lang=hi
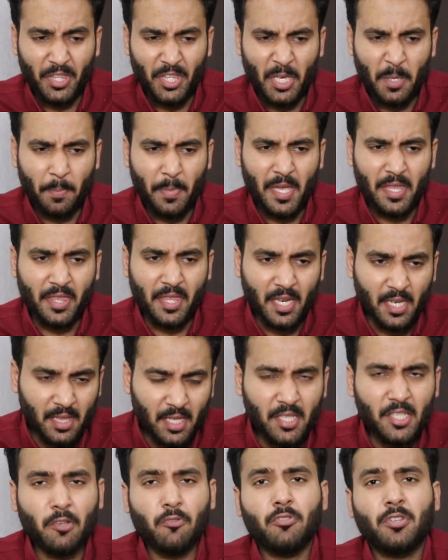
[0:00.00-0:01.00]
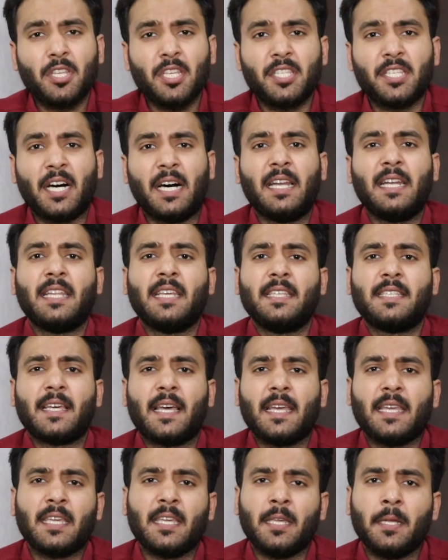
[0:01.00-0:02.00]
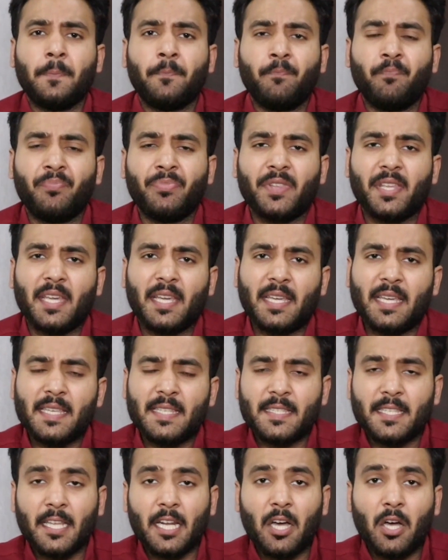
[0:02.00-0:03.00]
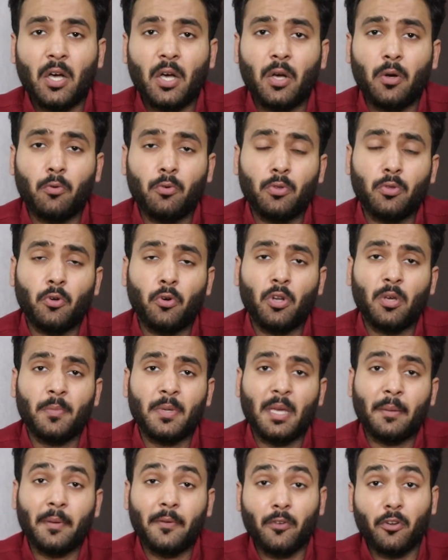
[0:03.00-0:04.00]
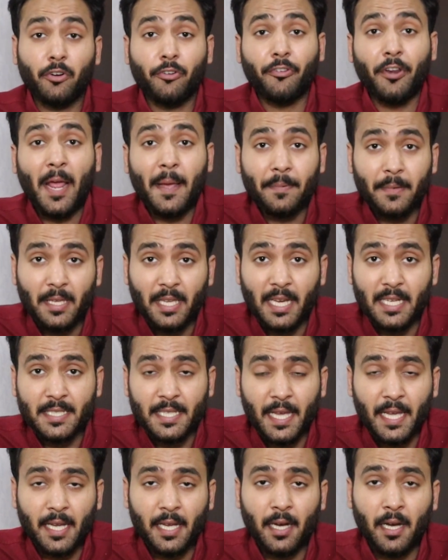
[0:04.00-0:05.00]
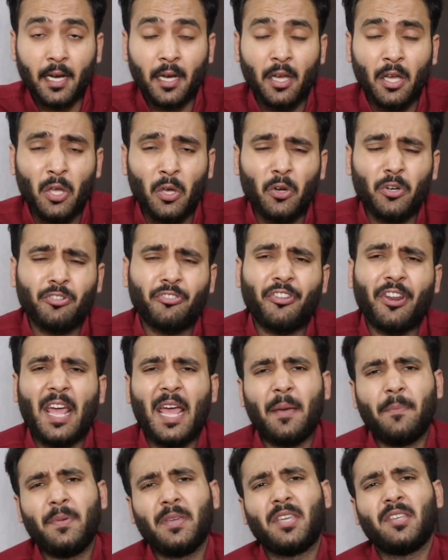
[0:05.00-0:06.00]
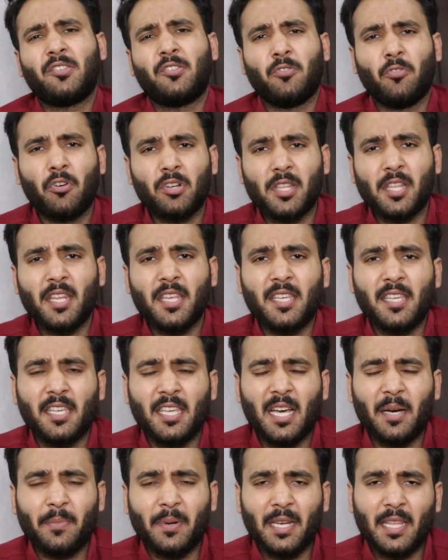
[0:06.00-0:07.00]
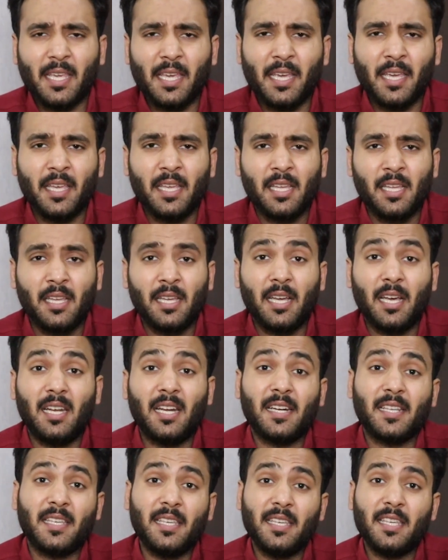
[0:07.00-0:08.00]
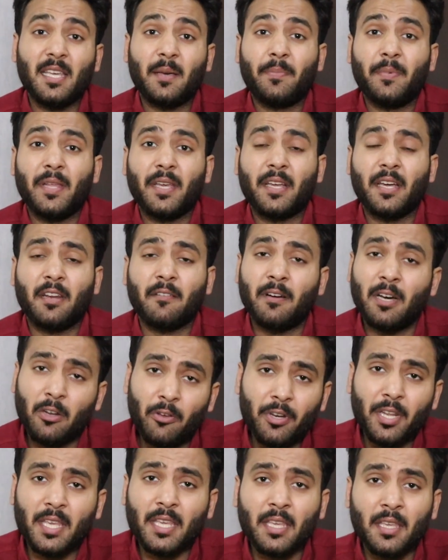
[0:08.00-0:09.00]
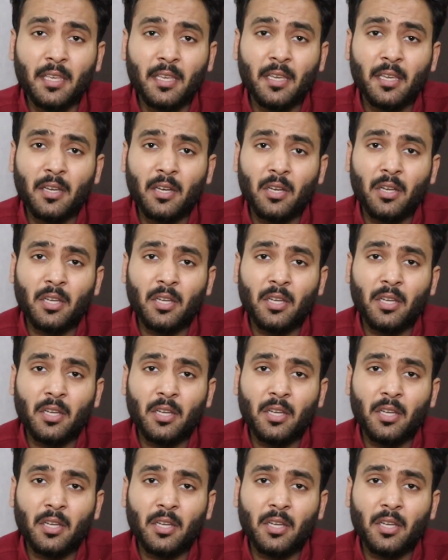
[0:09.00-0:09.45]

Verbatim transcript: इतनी बेदर्दी से उनकी जान ली जाएगी कि किस तरह उन दोनों मियाँ बीवी को ट्रैप किया जाएगा और ट्रैप भी किसी और ने नहीं किया बल्कि लड़की के अपने घर वालों ने ही